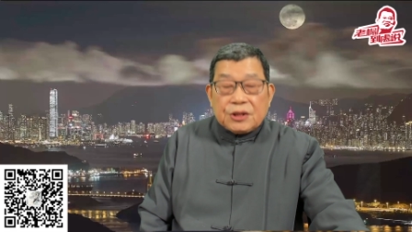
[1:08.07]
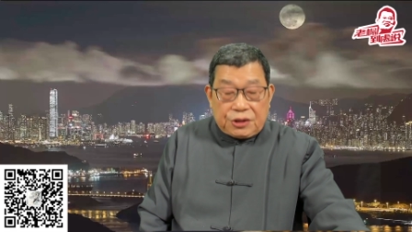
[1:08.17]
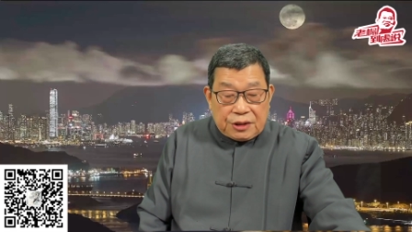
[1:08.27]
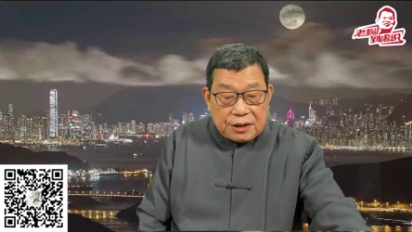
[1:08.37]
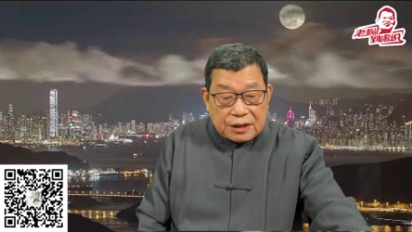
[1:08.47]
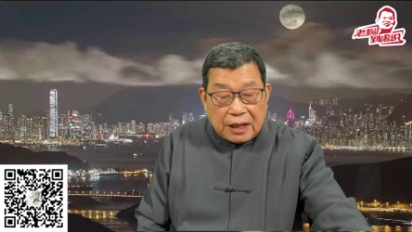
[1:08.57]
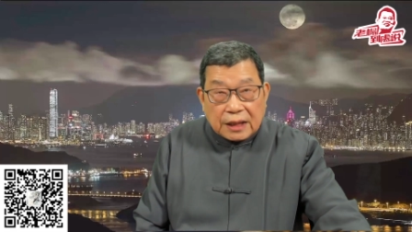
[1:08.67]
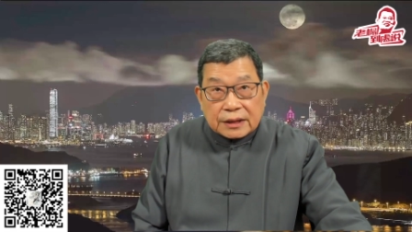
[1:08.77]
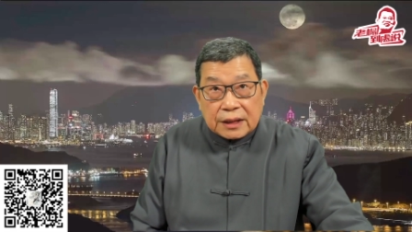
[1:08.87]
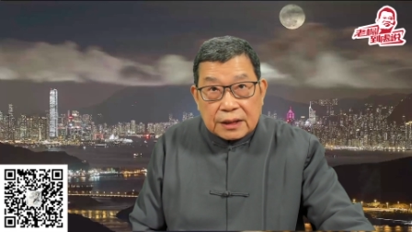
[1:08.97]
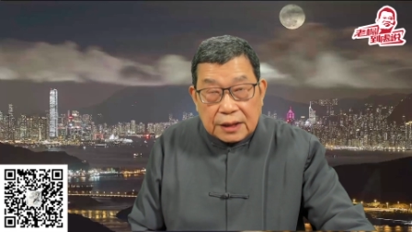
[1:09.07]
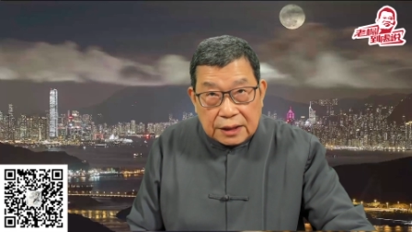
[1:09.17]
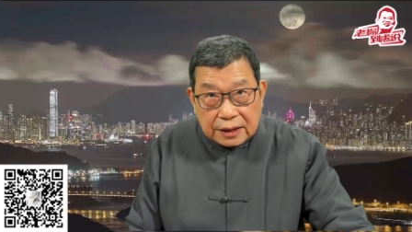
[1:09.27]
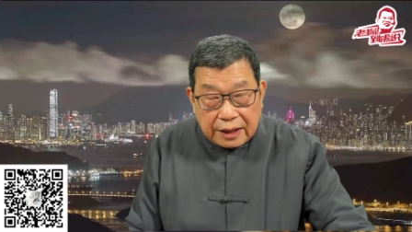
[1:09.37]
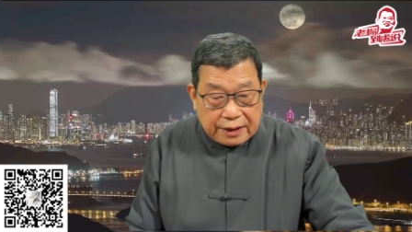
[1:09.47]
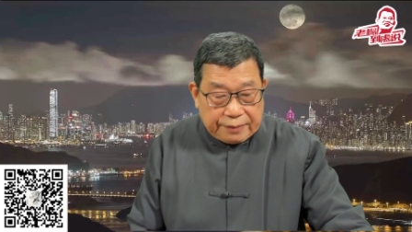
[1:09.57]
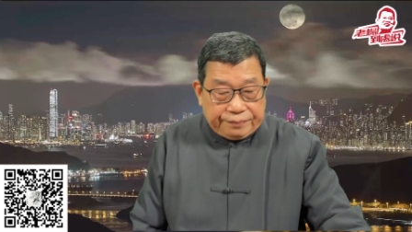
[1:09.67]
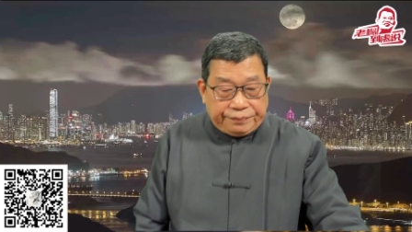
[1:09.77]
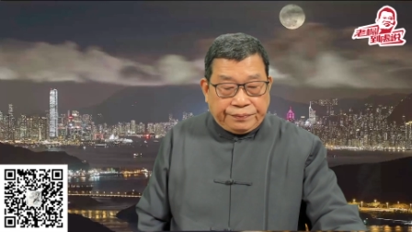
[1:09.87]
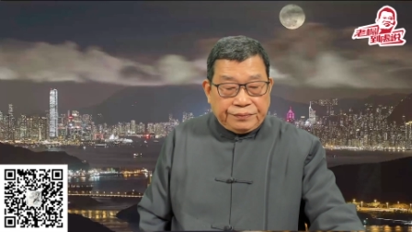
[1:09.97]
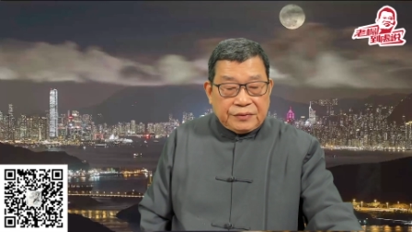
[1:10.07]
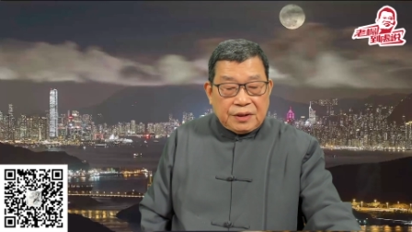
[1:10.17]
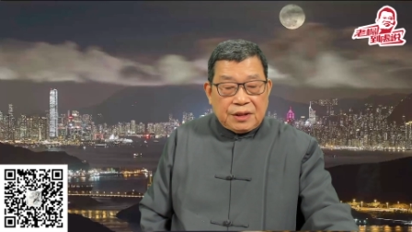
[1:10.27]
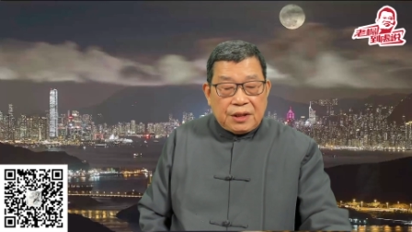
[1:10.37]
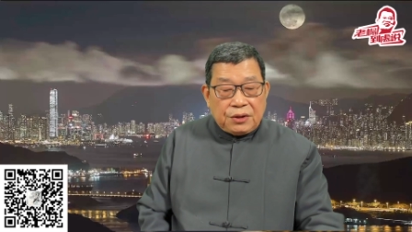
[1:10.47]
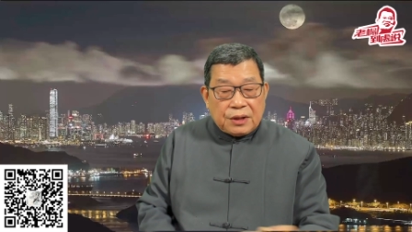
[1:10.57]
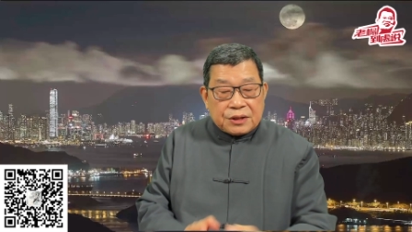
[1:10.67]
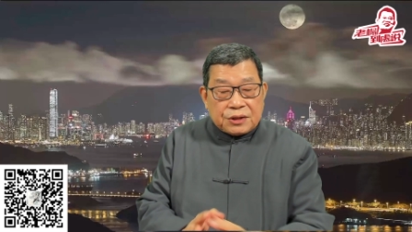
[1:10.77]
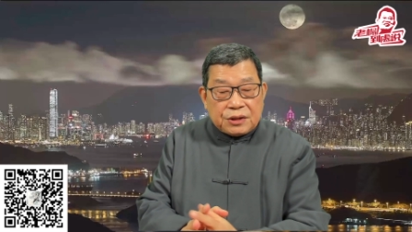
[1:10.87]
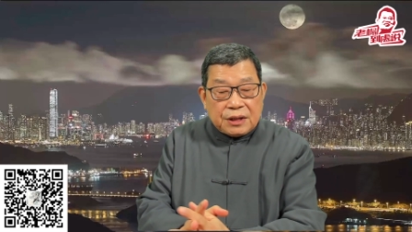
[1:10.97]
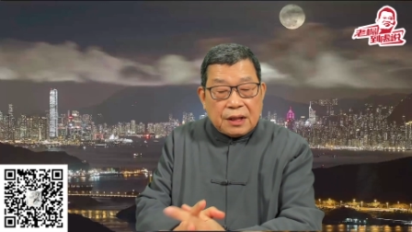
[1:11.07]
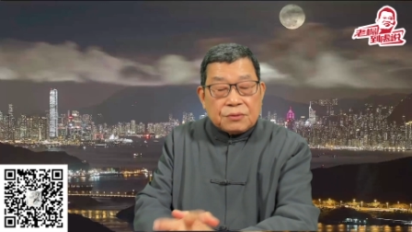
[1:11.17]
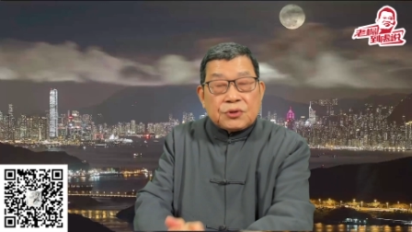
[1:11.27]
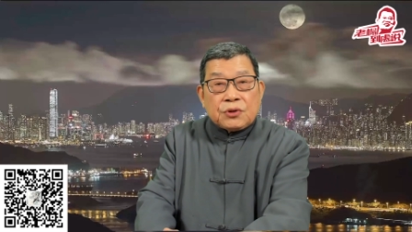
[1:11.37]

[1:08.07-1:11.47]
市场的热点，一月十七号，